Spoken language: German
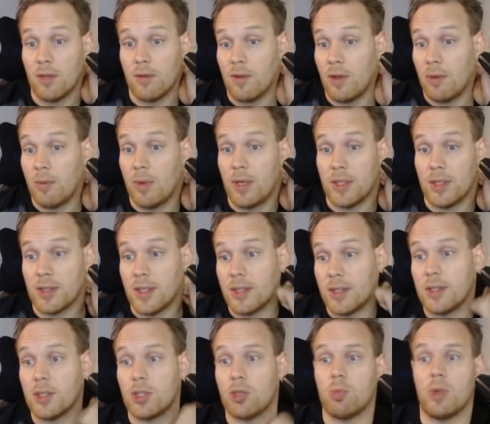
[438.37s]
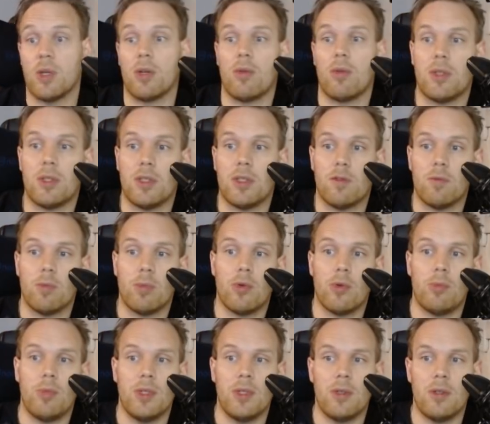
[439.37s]
wenn man das Ganze spekulativ
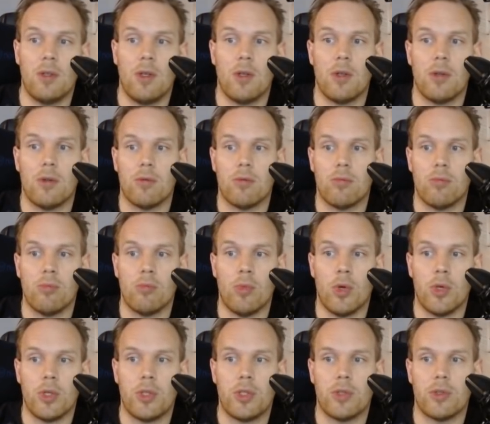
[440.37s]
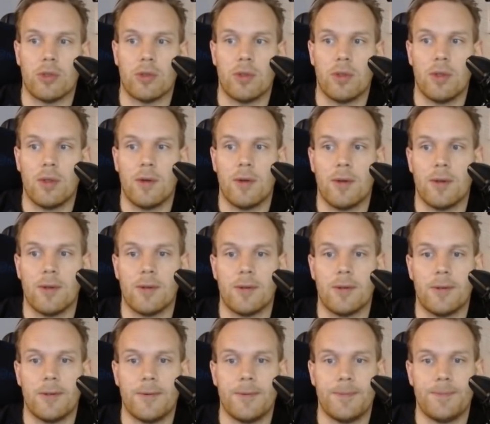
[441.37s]
probieren möchte.
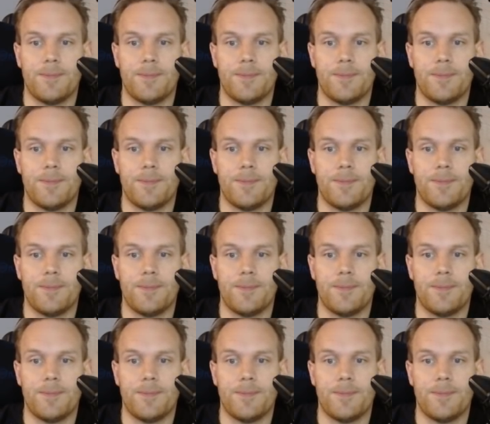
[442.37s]
Ja,